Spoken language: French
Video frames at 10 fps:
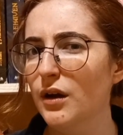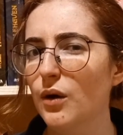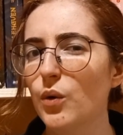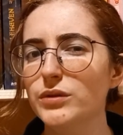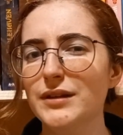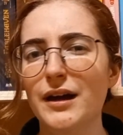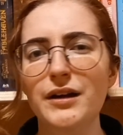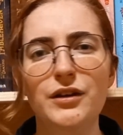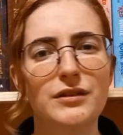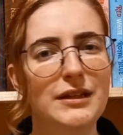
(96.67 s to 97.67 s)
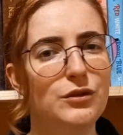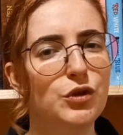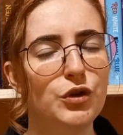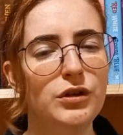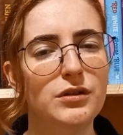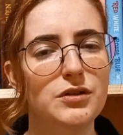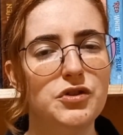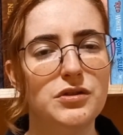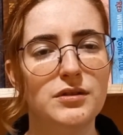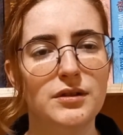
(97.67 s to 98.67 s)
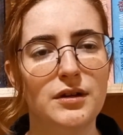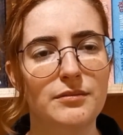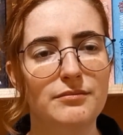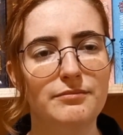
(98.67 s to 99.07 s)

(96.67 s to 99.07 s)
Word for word: autant il y a des trucs que je suis comme